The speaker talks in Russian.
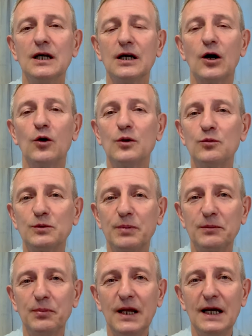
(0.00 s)
какого-нибудь
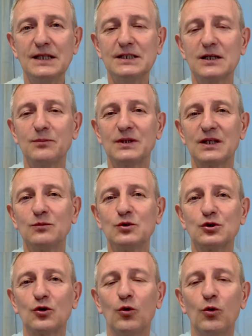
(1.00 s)
предприятия, потому
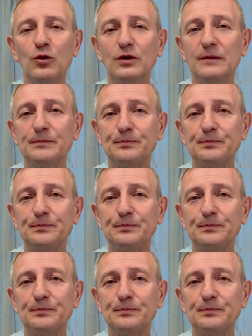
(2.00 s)
что он